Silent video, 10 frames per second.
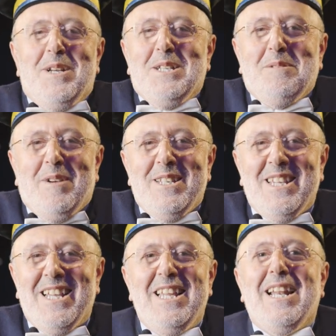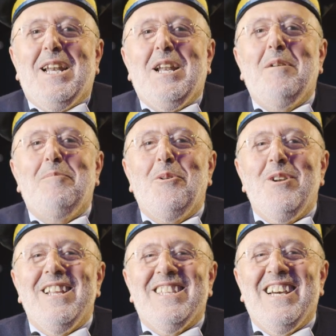le tematiche della
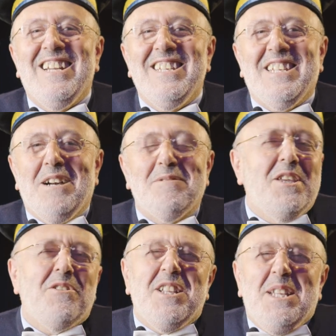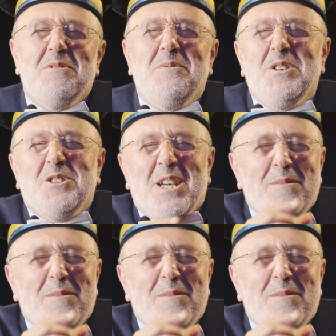napoletanità, che io credevo invece,